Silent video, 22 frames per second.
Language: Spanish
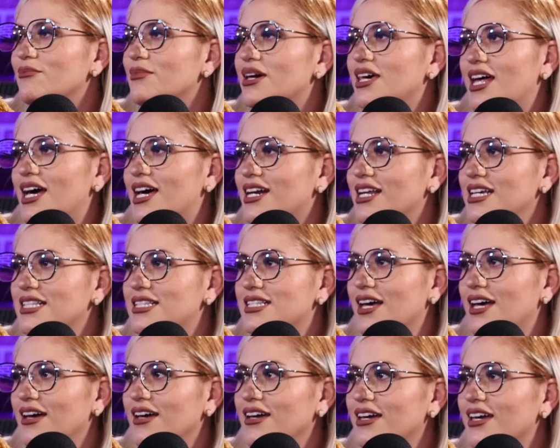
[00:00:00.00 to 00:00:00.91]
que me da
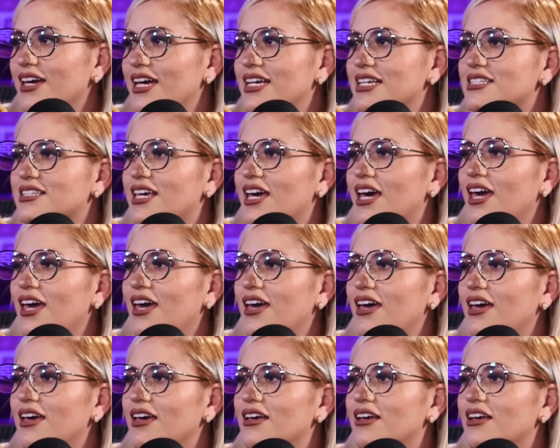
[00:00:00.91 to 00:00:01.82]
risa es
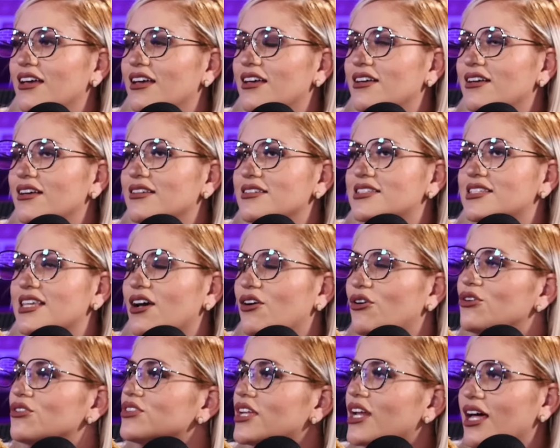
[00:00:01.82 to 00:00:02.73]
que
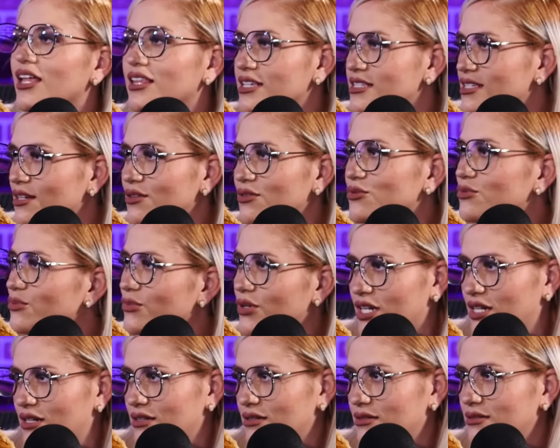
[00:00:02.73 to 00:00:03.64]
se contradicen un
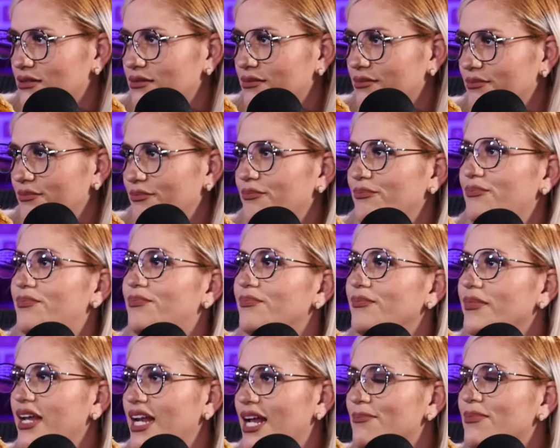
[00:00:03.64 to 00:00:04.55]
buen.
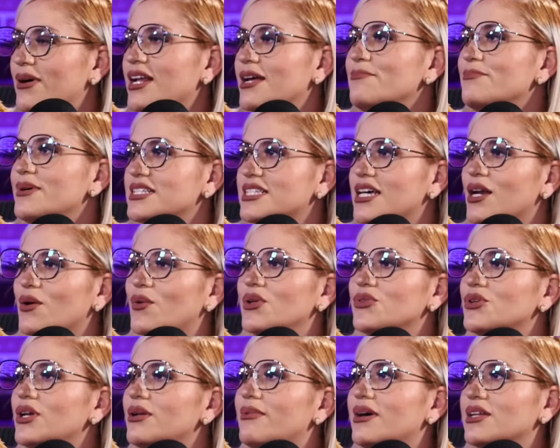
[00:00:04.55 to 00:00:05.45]
Mira, para empezar,
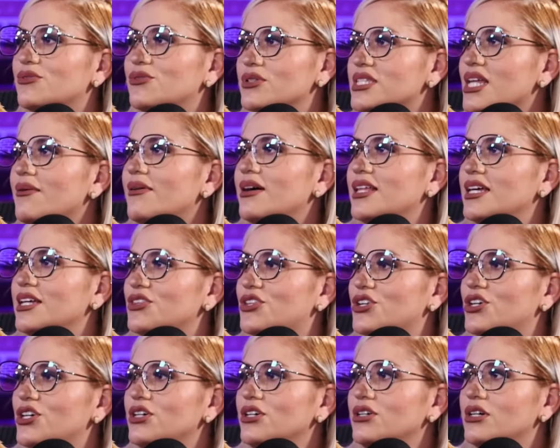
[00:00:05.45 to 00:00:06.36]
cuando el vato estaba
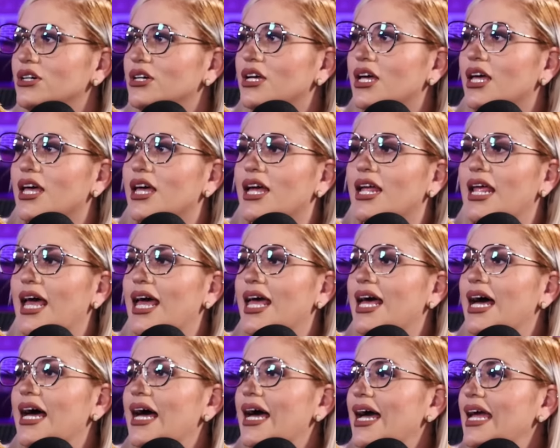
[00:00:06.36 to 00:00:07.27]
adentro,
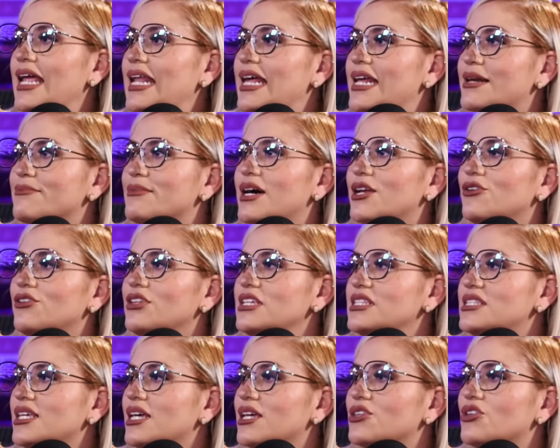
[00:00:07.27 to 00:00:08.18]
eh, el hermano
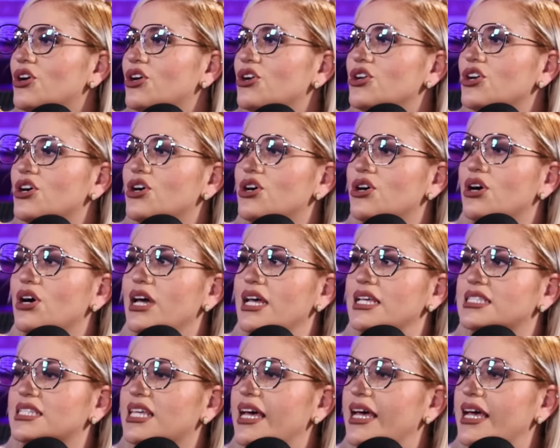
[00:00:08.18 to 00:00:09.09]
diciendo, no,
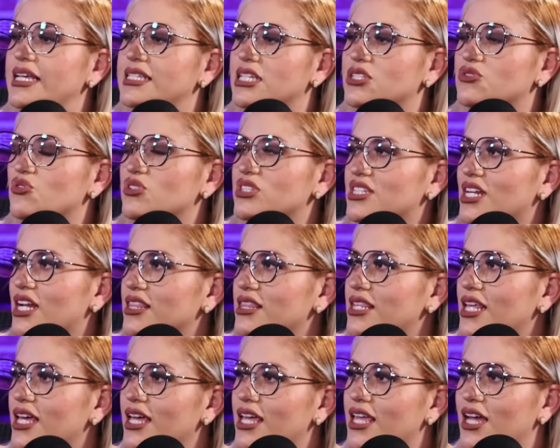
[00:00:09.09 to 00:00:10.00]
es que esa es su
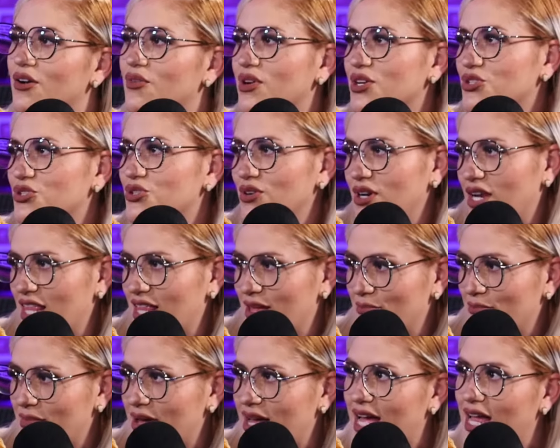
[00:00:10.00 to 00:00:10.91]
estrategia, él no ha hecho
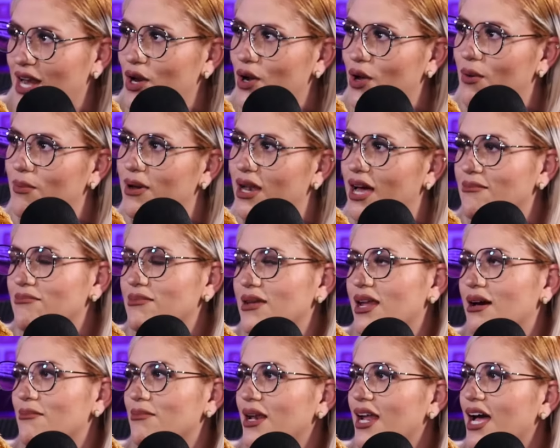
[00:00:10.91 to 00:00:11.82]
nada malo, bla,
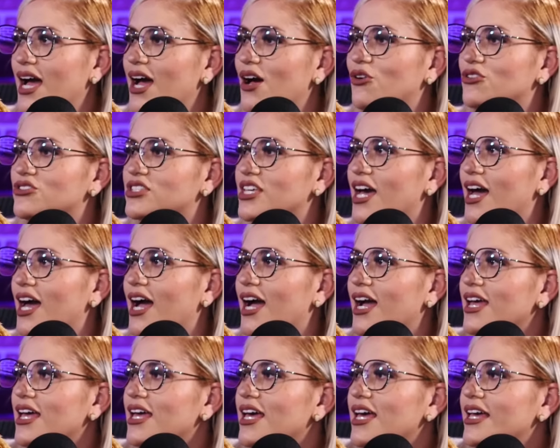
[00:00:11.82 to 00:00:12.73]
bla, bla. O
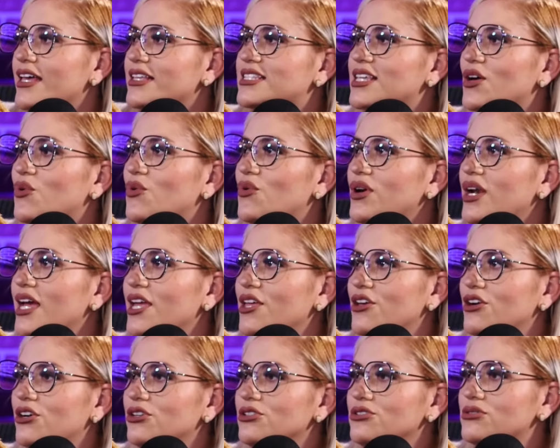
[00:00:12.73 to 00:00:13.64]
sea, según
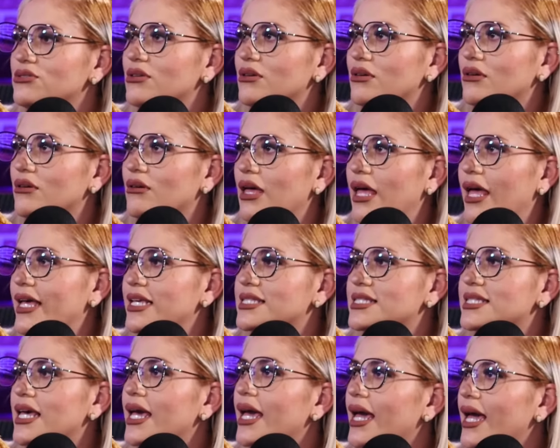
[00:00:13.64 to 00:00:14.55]
ellos,
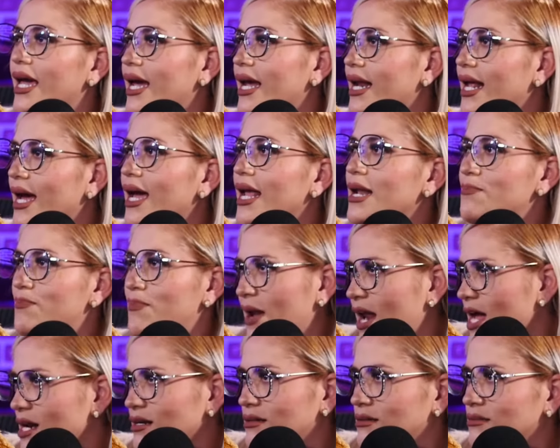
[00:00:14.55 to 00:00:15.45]
ese era el
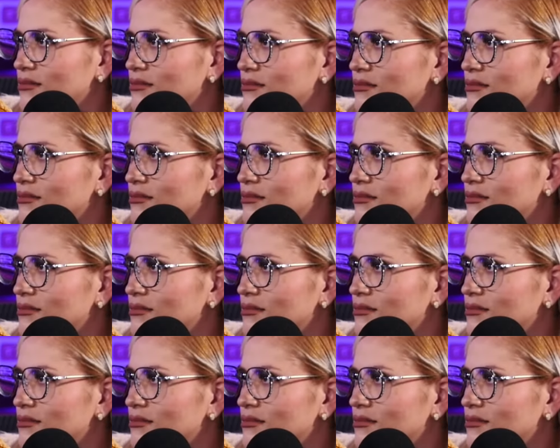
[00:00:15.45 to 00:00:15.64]
plan,